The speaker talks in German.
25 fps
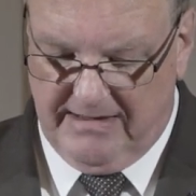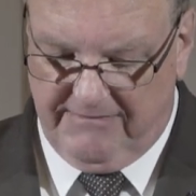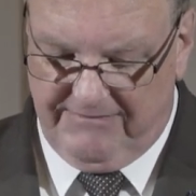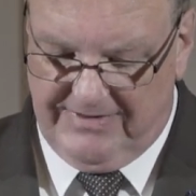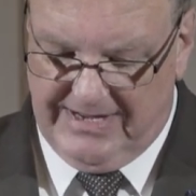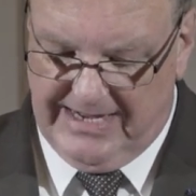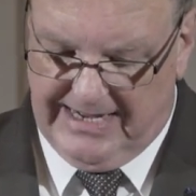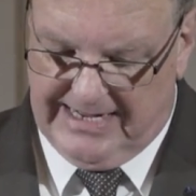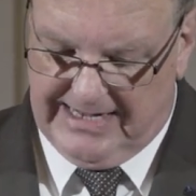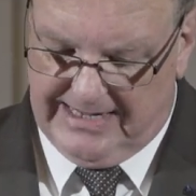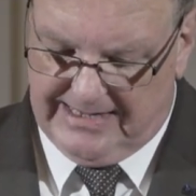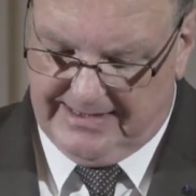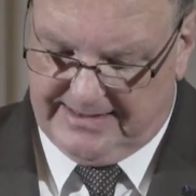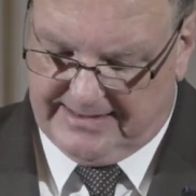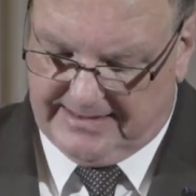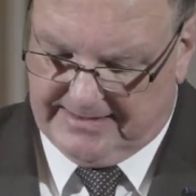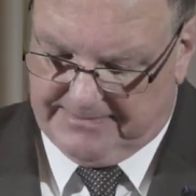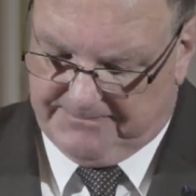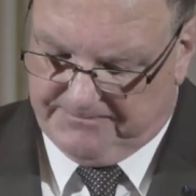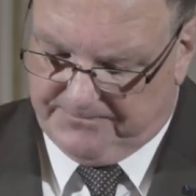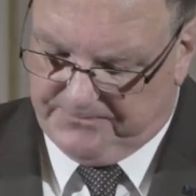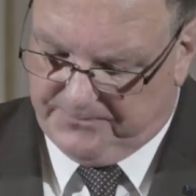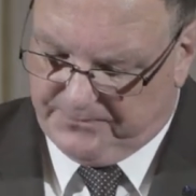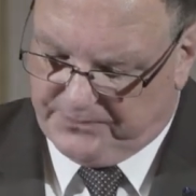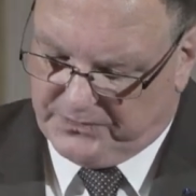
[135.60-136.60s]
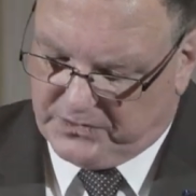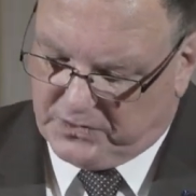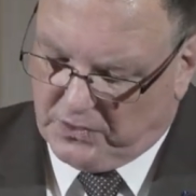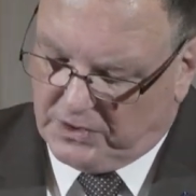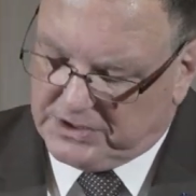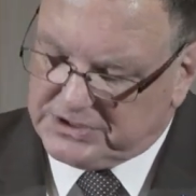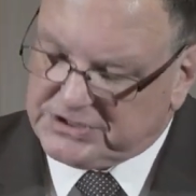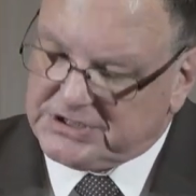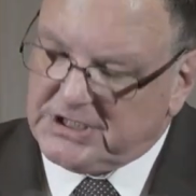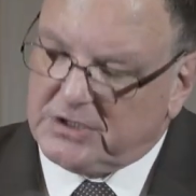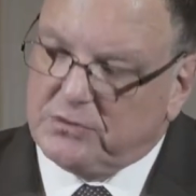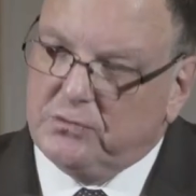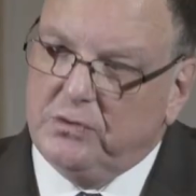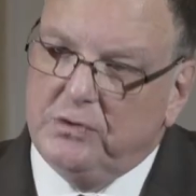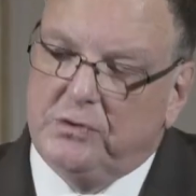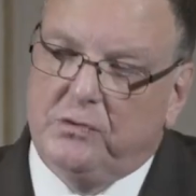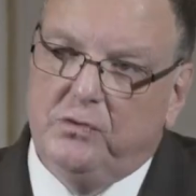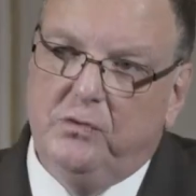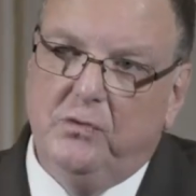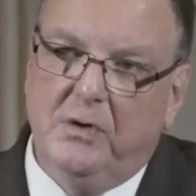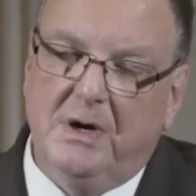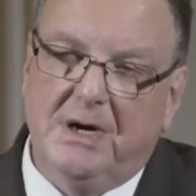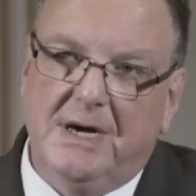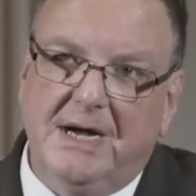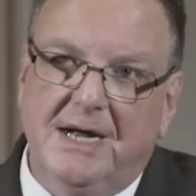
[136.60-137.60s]
Wir als Deutscher
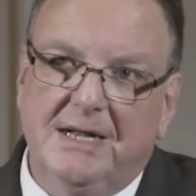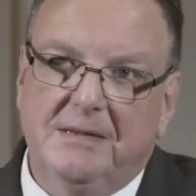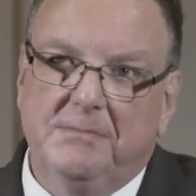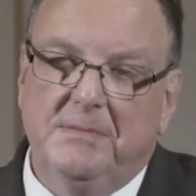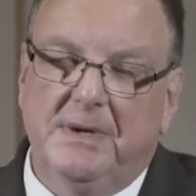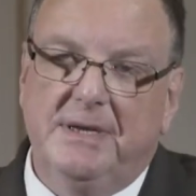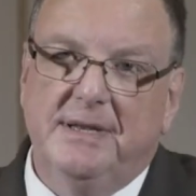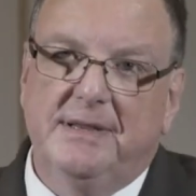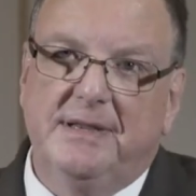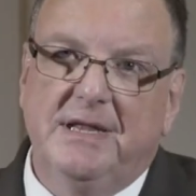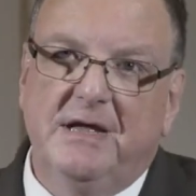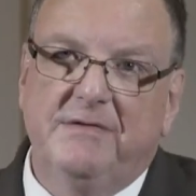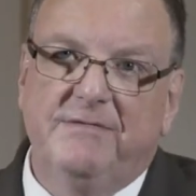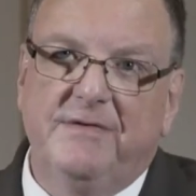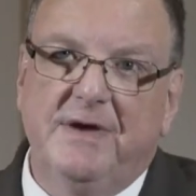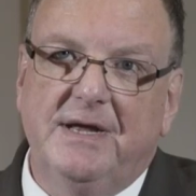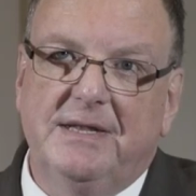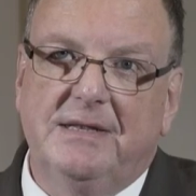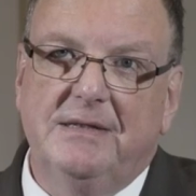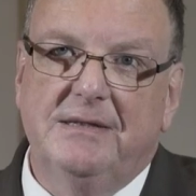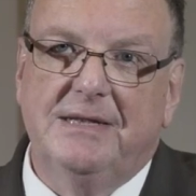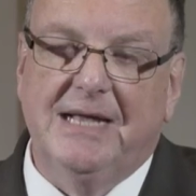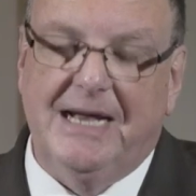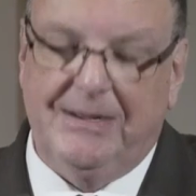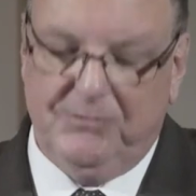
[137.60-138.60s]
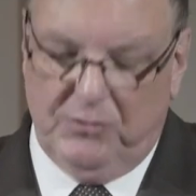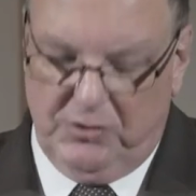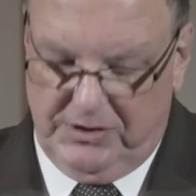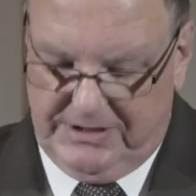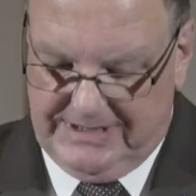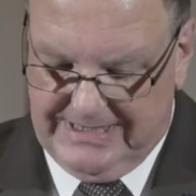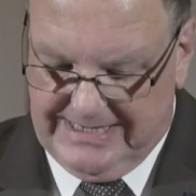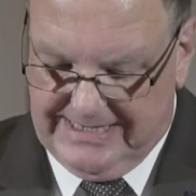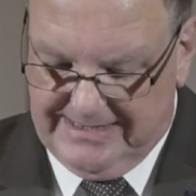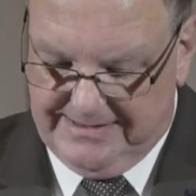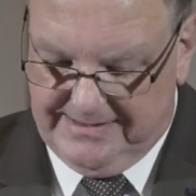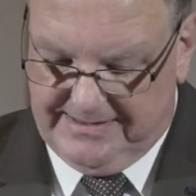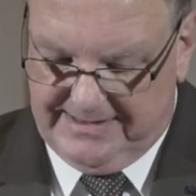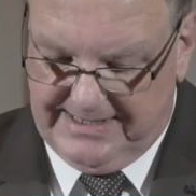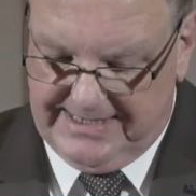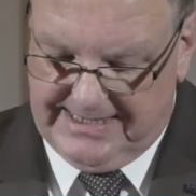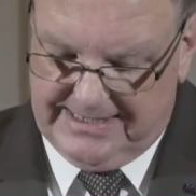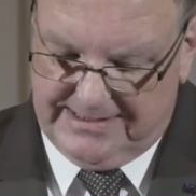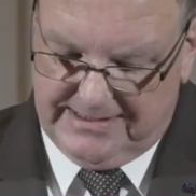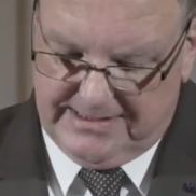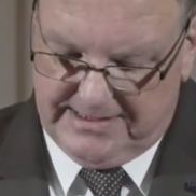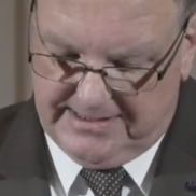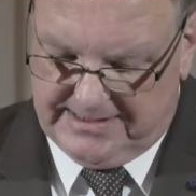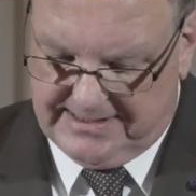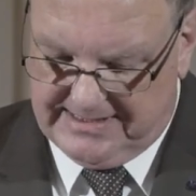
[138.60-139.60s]
Kulturrat, meine sehr verehrten Damen und Herren,
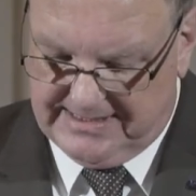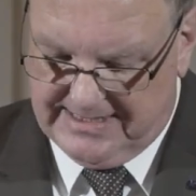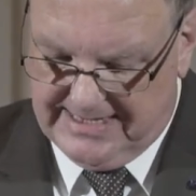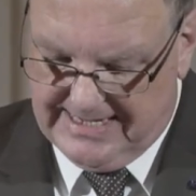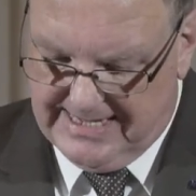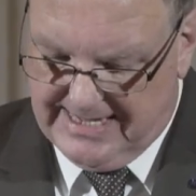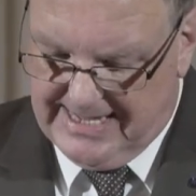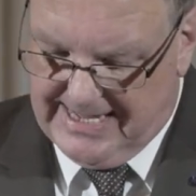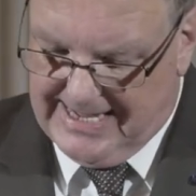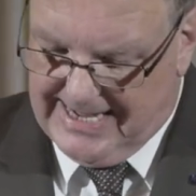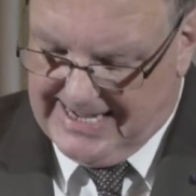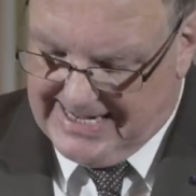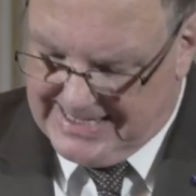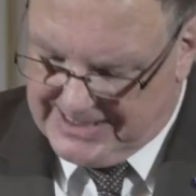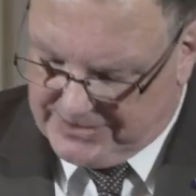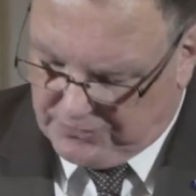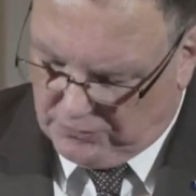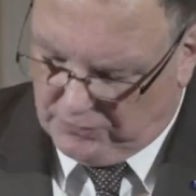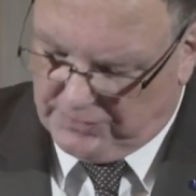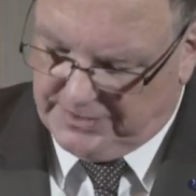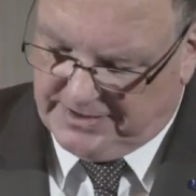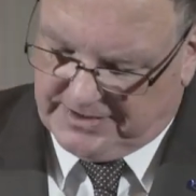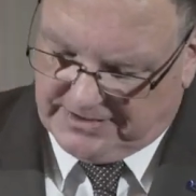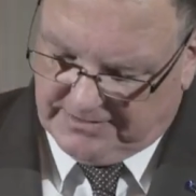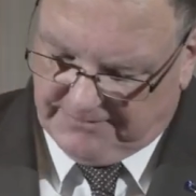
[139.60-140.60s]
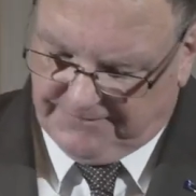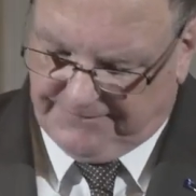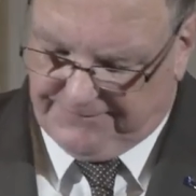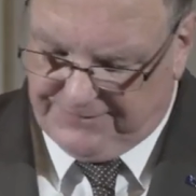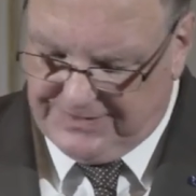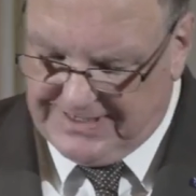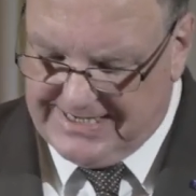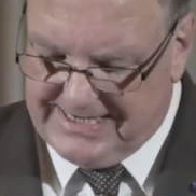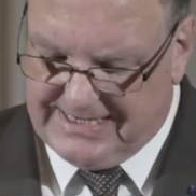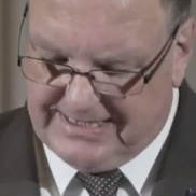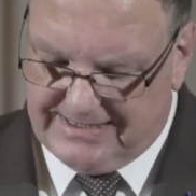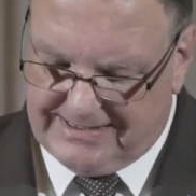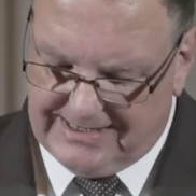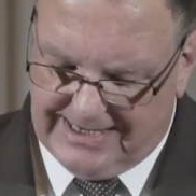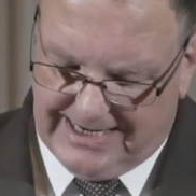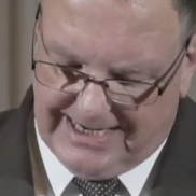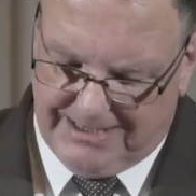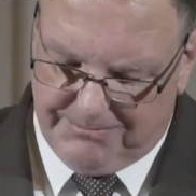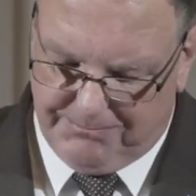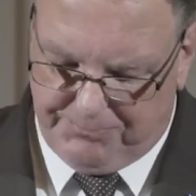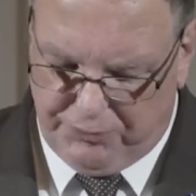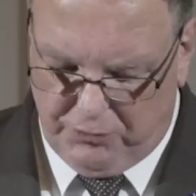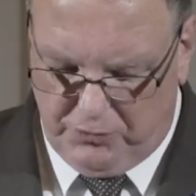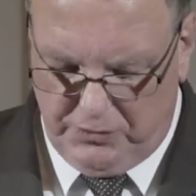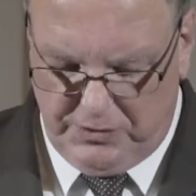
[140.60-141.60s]
sehen es als unsere Pflicht
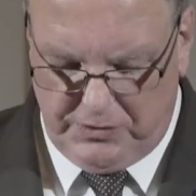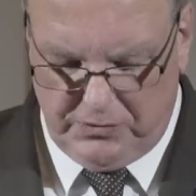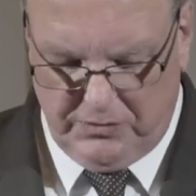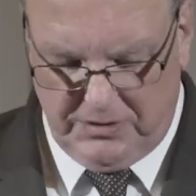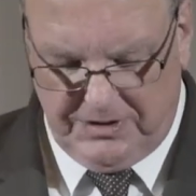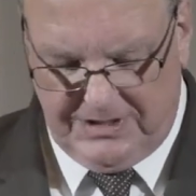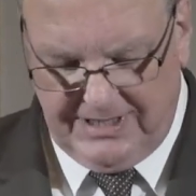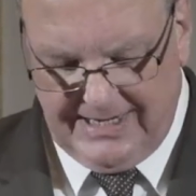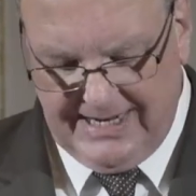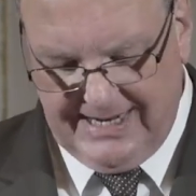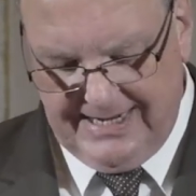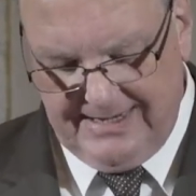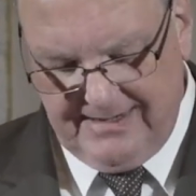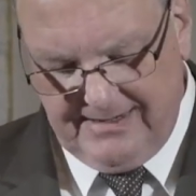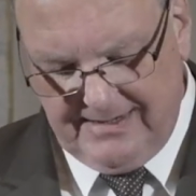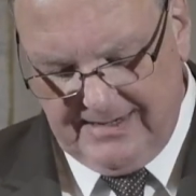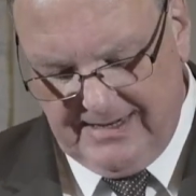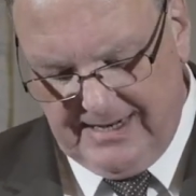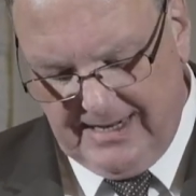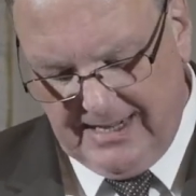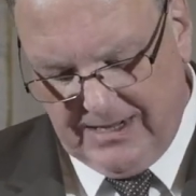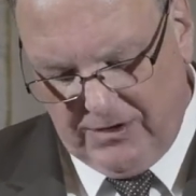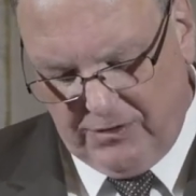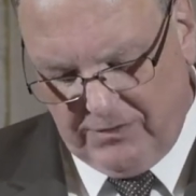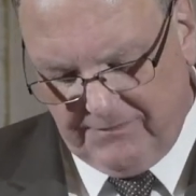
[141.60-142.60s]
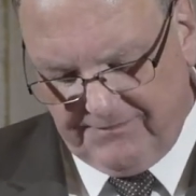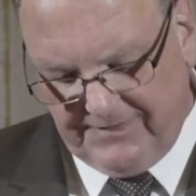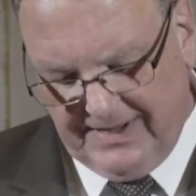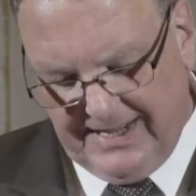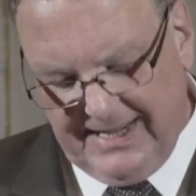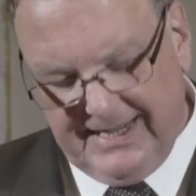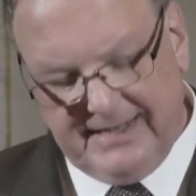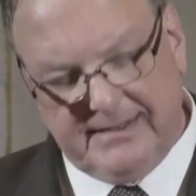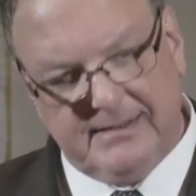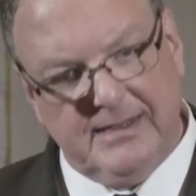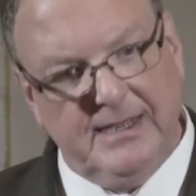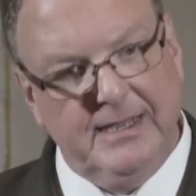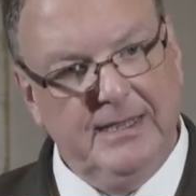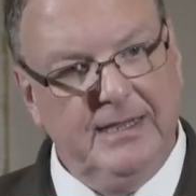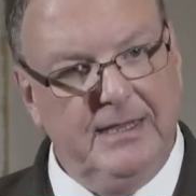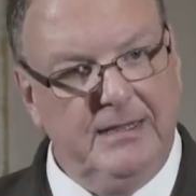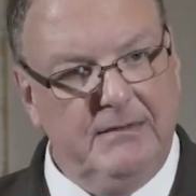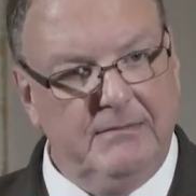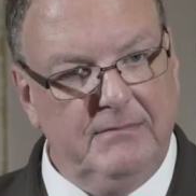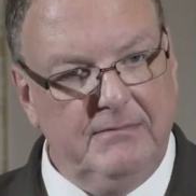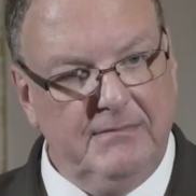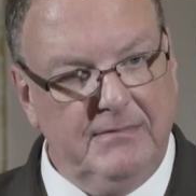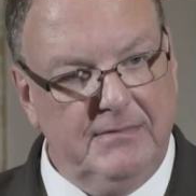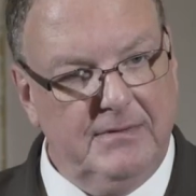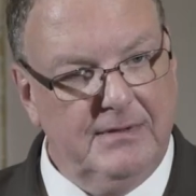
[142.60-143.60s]
an, Bund und Länder auch
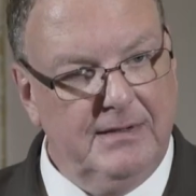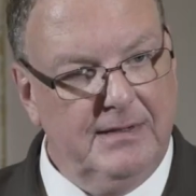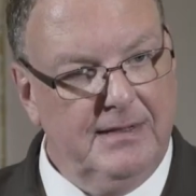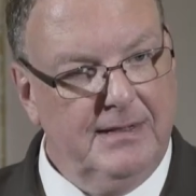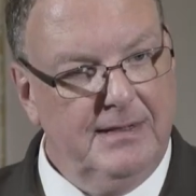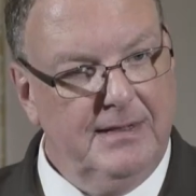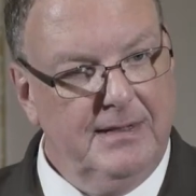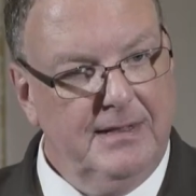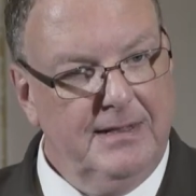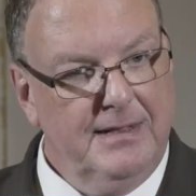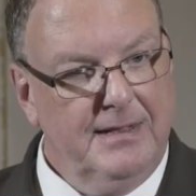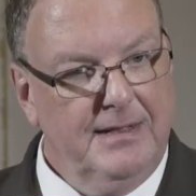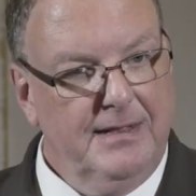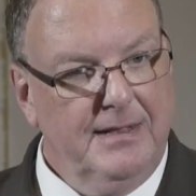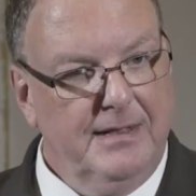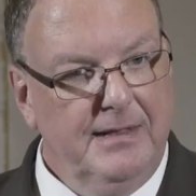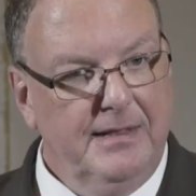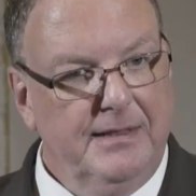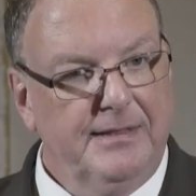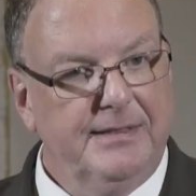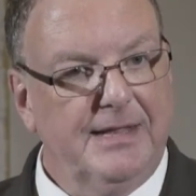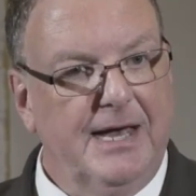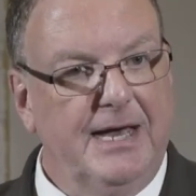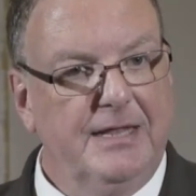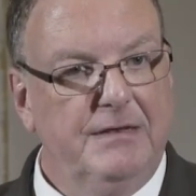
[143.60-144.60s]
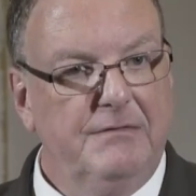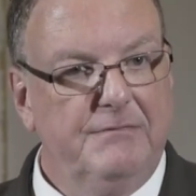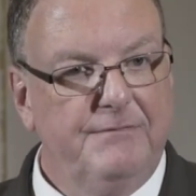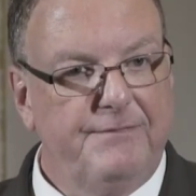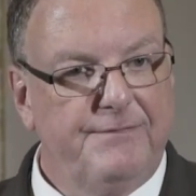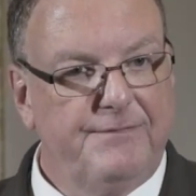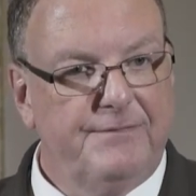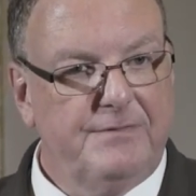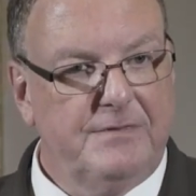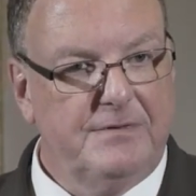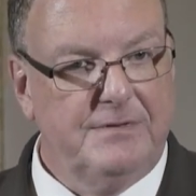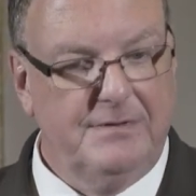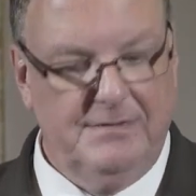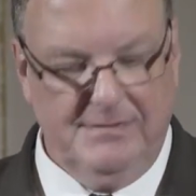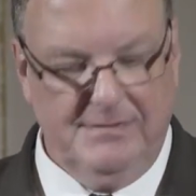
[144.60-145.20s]
weiterhin sanft